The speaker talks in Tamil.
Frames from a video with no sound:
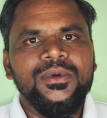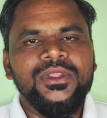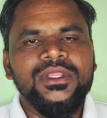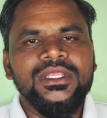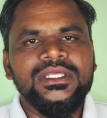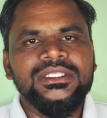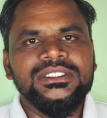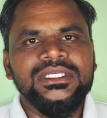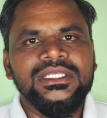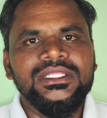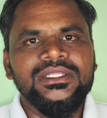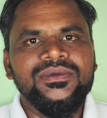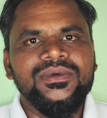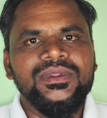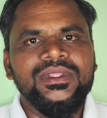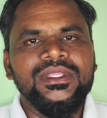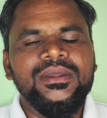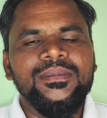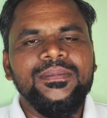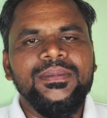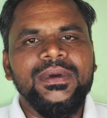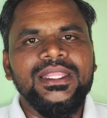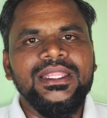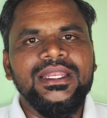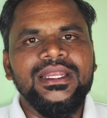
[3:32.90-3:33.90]
புரதச்சத்து
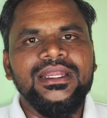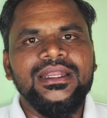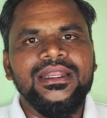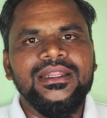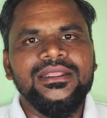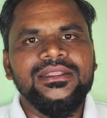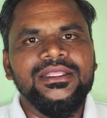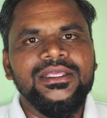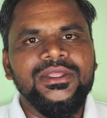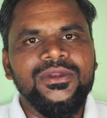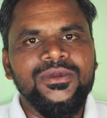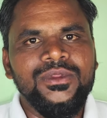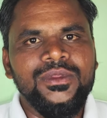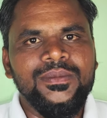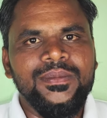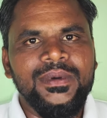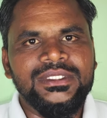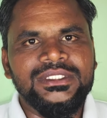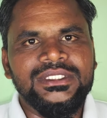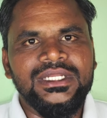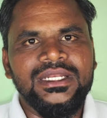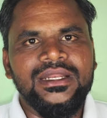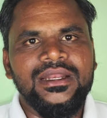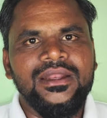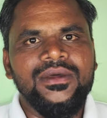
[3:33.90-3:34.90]
வந்து பதினெட்டுலேருந்து இருபது
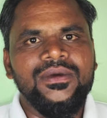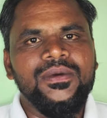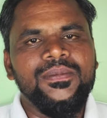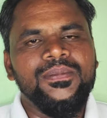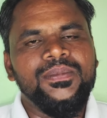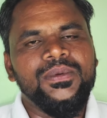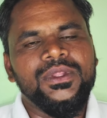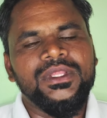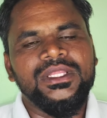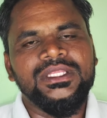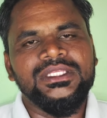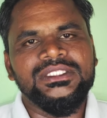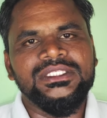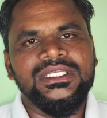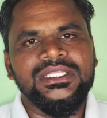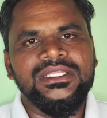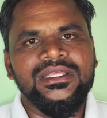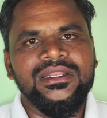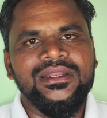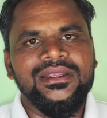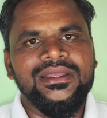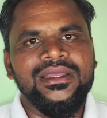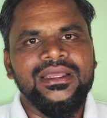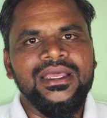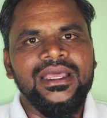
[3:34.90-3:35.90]
பர்சன்ட் அளவுக்கு
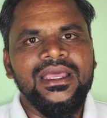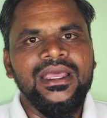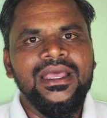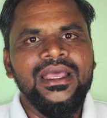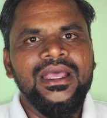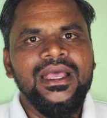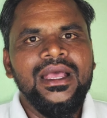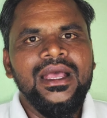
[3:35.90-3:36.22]
புரதச்சத்து இருக்குங்க